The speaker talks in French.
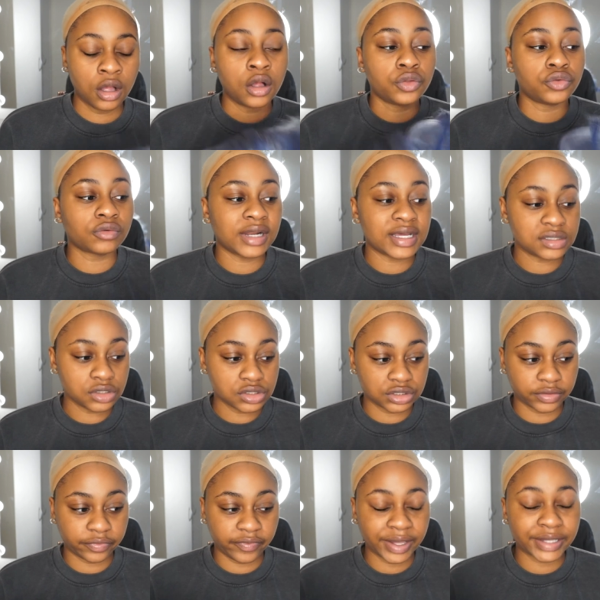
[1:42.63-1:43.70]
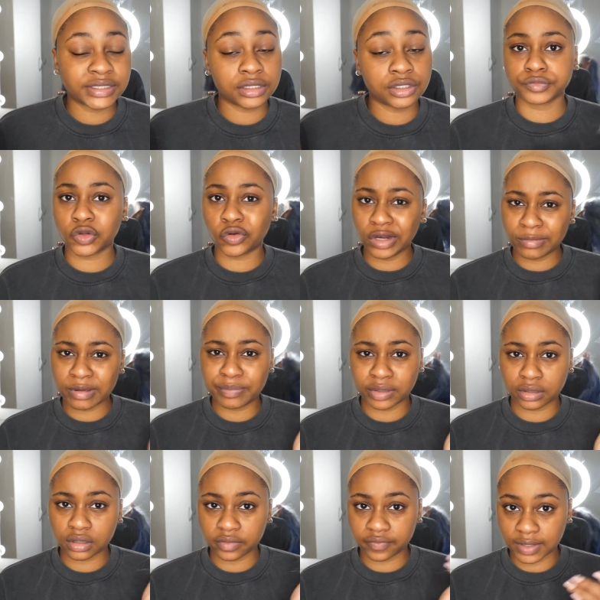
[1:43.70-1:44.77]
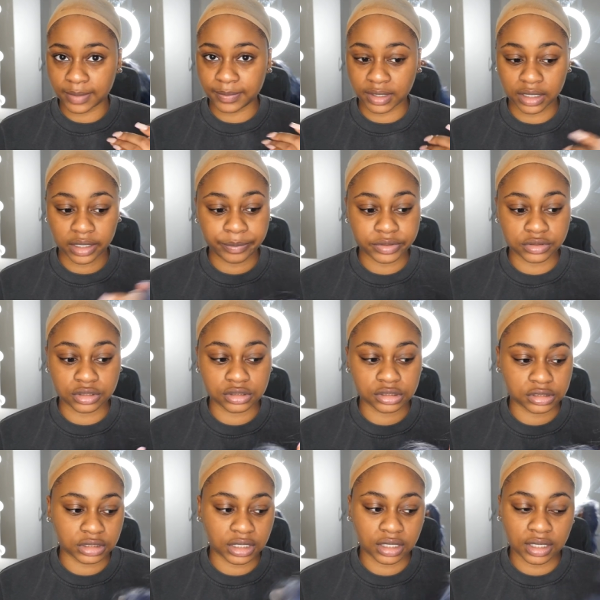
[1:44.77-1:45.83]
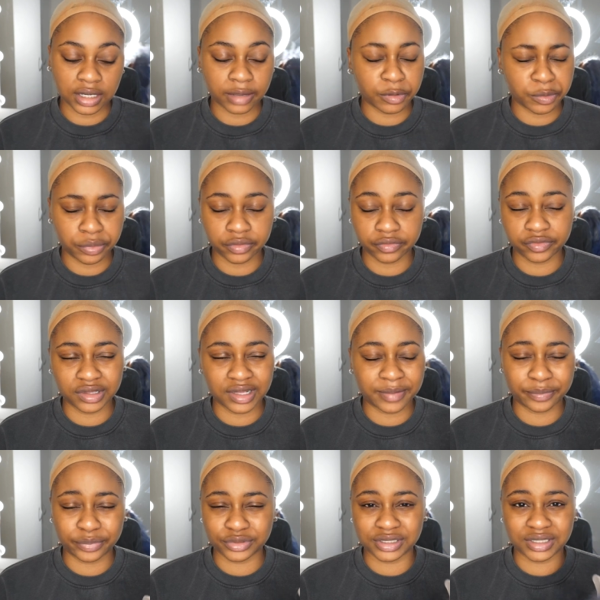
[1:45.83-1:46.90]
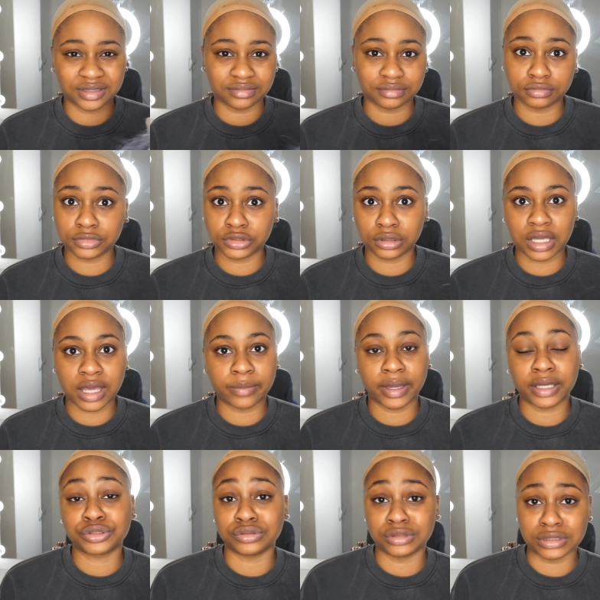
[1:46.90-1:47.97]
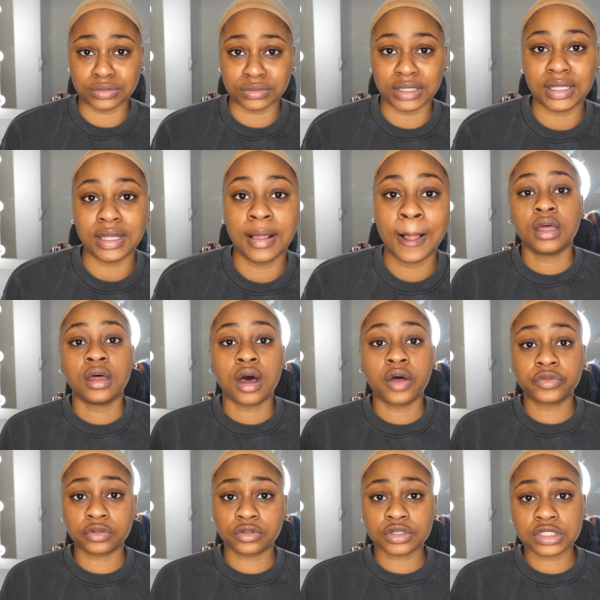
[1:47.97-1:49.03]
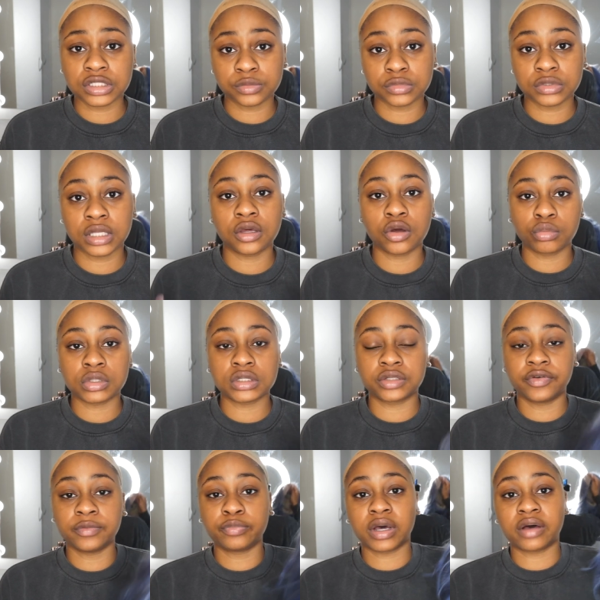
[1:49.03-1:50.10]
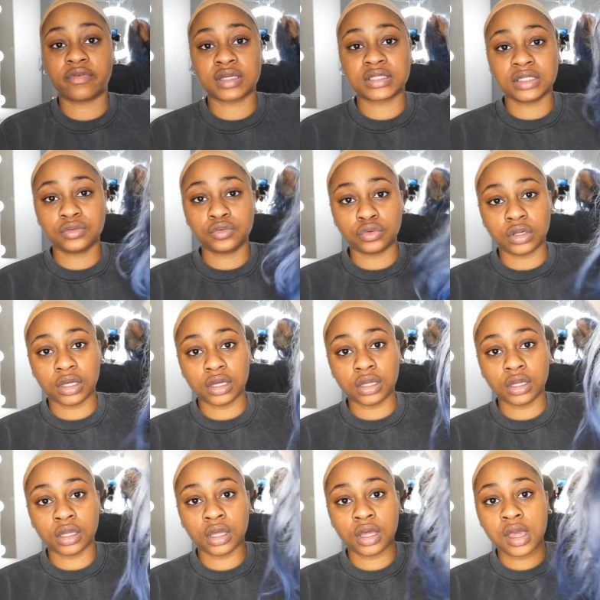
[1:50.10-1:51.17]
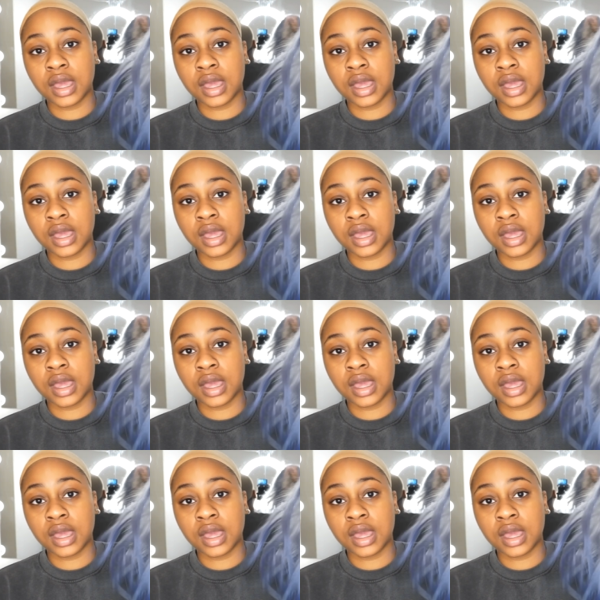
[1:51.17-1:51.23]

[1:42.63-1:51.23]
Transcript: Donc là ce que je vais faire c'est que coller ma perruque off caméra parce que j'ai clairement pas envie de la poser sur caméra. Je suis désolée. Entre temps je vais vous montrer comment j'ai fait pour avoir cette couleur.